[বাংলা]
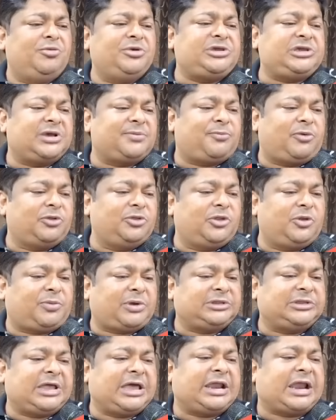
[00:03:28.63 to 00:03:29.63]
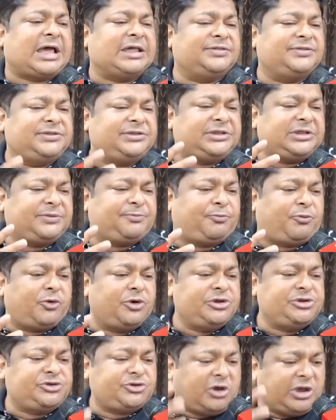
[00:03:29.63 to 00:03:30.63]
অভিষেক বন্দ্যোপাধ্যায় রাজনৈতিক
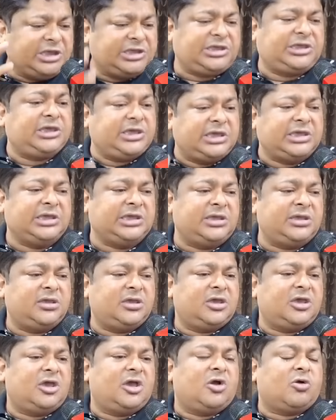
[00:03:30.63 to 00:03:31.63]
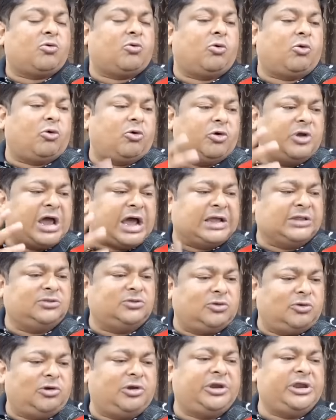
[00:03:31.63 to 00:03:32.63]
পরিচয় কি কোন
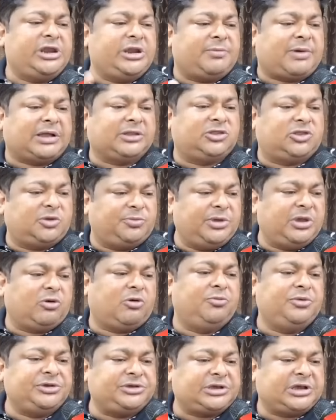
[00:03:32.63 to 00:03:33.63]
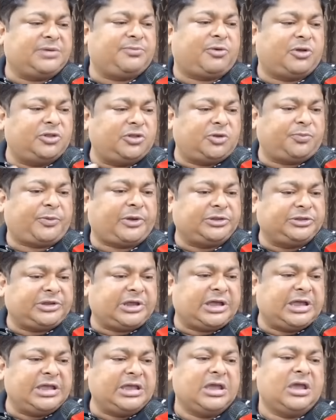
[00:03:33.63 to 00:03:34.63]
আন্দোলনের মাধ্যমে অভিষেক
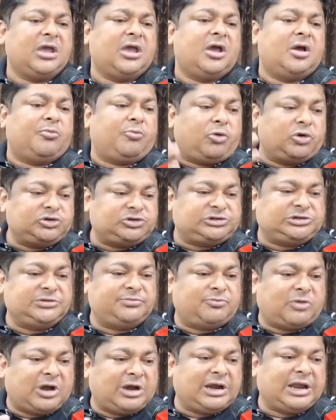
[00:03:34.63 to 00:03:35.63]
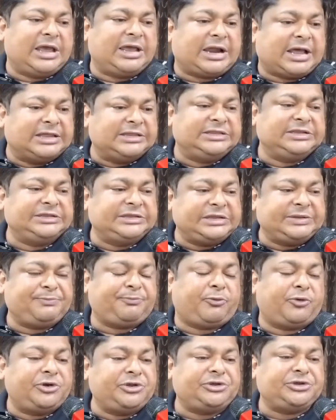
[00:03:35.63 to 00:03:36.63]
বন্দ্যোপাধ্যায় পশ্চিমবাংলায় রাজনীতির
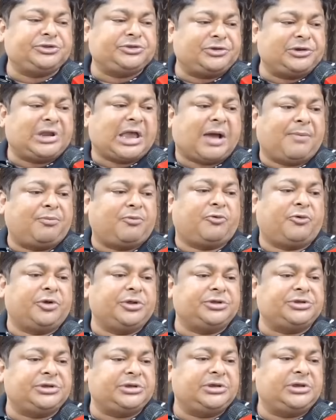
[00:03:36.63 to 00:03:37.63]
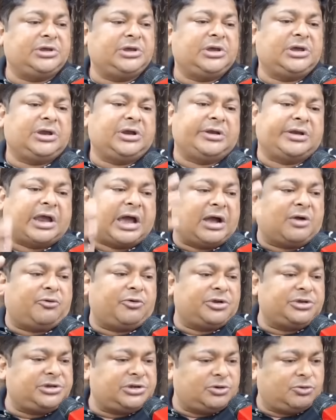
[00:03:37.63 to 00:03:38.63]
পরিচিতি লাভ করেছে না
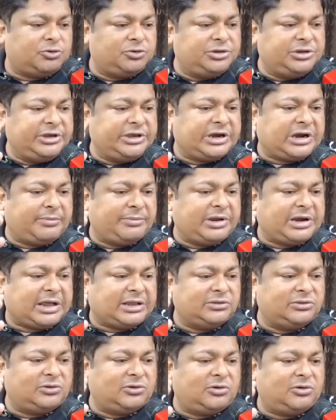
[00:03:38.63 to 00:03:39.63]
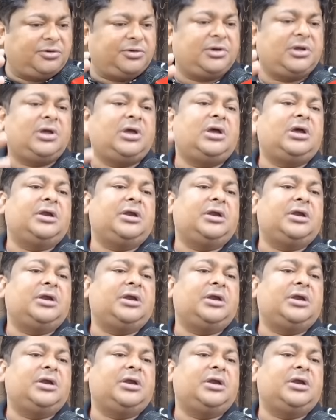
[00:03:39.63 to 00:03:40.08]
করেছে নন্দীগ্রামের আন্দোলন